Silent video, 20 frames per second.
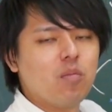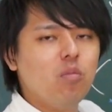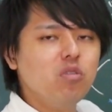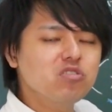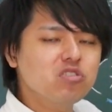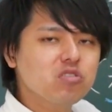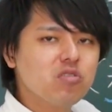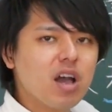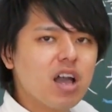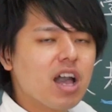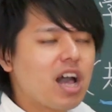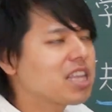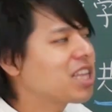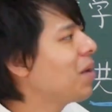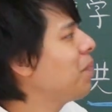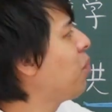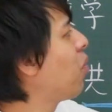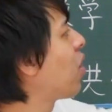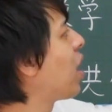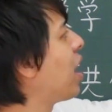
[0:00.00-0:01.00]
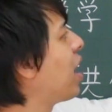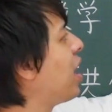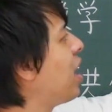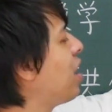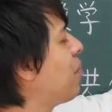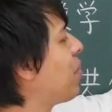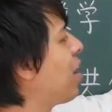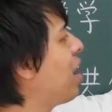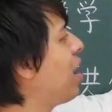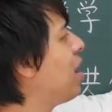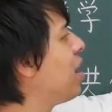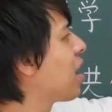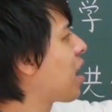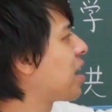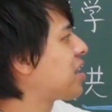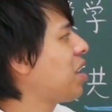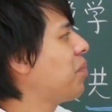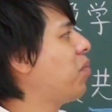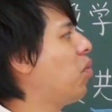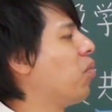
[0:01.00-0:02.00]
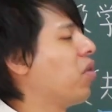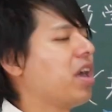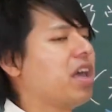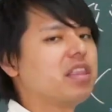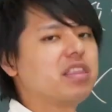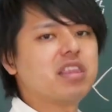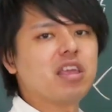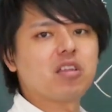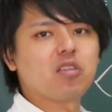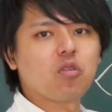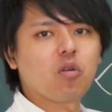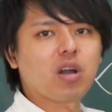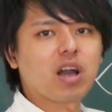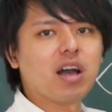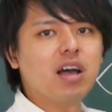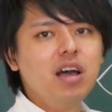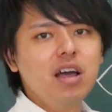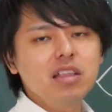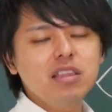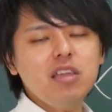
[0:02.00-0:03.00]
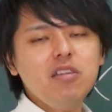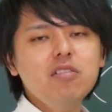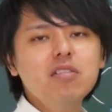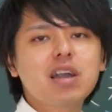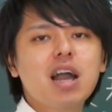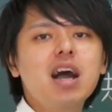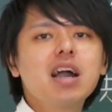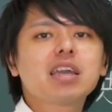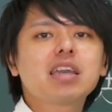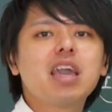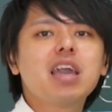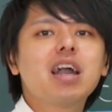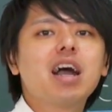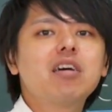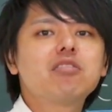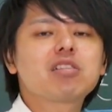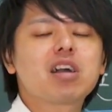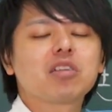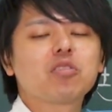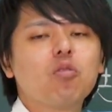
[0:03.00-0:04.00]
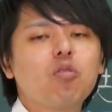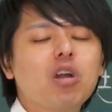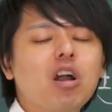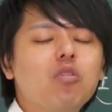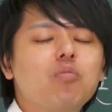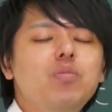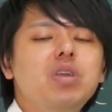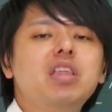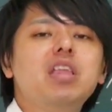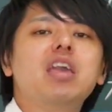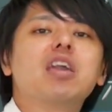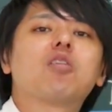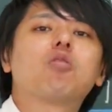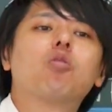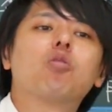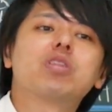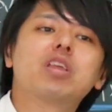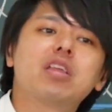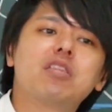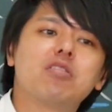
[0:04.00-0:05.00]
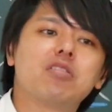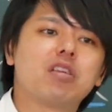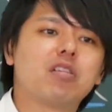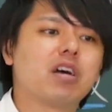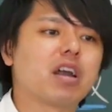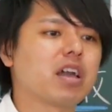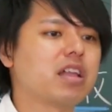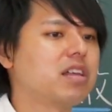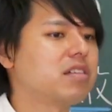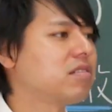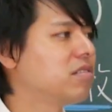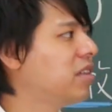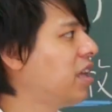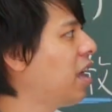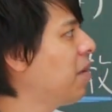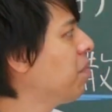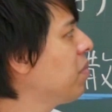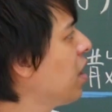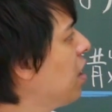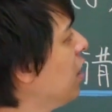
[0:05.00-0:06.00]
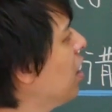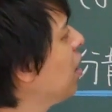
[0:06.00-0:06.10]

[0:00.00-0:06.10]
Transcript: もしくは片っぽが減れば片っぽも減ってるのかっていう関係があるかどうかを見ていこうねって言ってるわけですね。